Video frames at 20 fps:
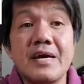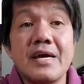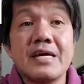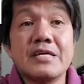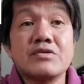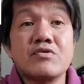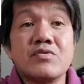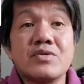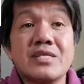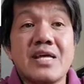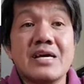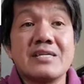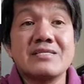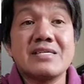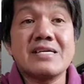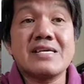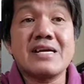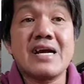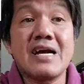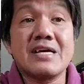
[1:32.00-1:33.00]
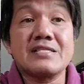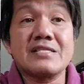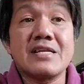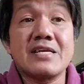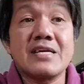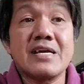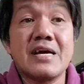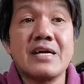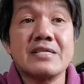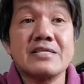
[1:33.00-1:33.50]
etong dating
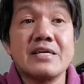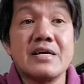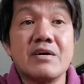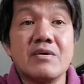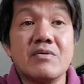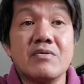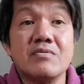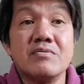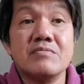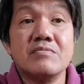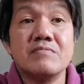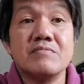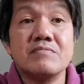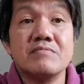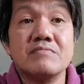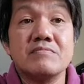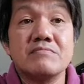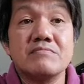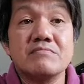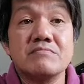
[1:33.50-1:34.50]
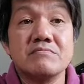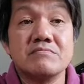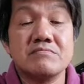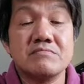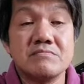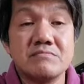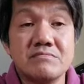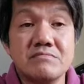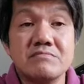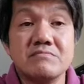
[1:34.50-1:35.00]
kadre nga daw,
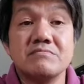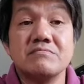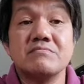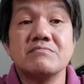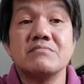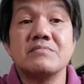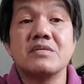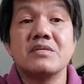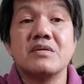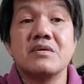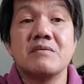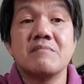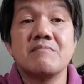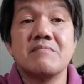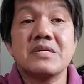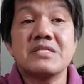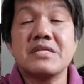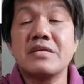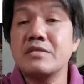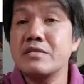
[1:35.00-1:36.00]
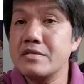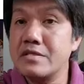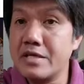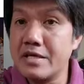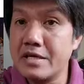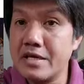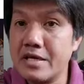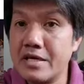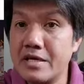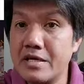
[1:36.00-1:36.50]
mm-hmm,
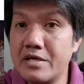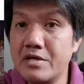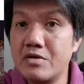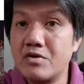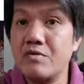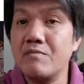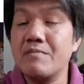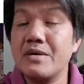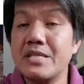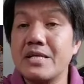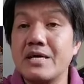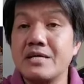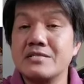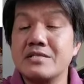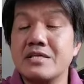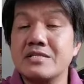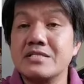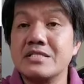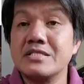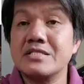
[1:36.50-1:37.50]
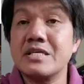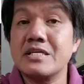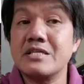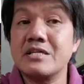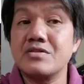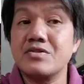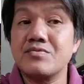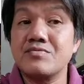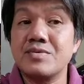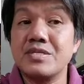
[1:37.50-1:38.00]
matindi kumbanatan sa
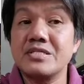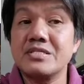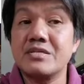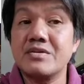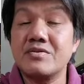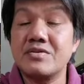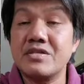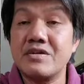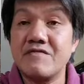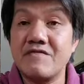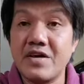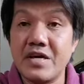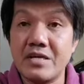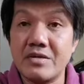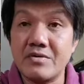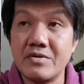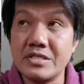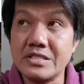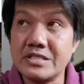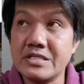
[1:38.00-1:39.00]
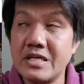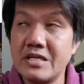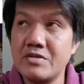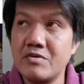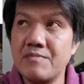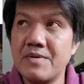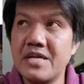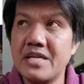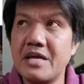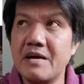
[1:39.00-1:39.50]
Senator Riza Ontiveros.
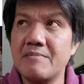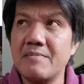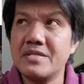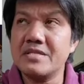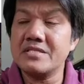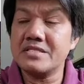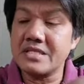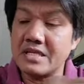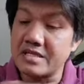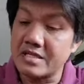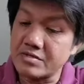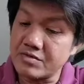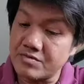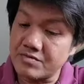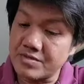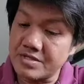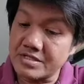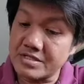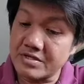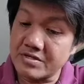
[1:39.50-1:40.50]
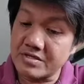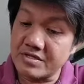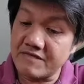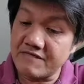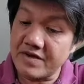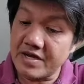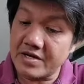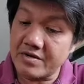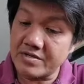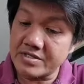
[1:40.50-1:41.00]
Ito ba'y laban ni Senator Riza
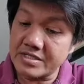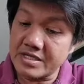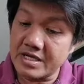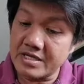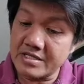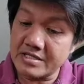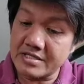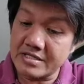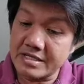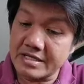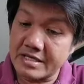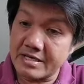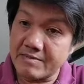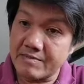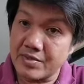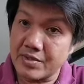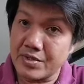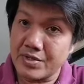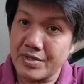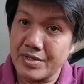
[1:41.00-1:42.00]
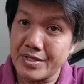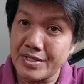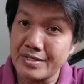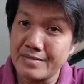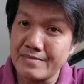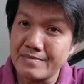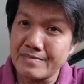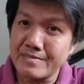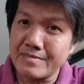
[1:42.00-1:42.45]
Ontiveros at Nikki Buloy?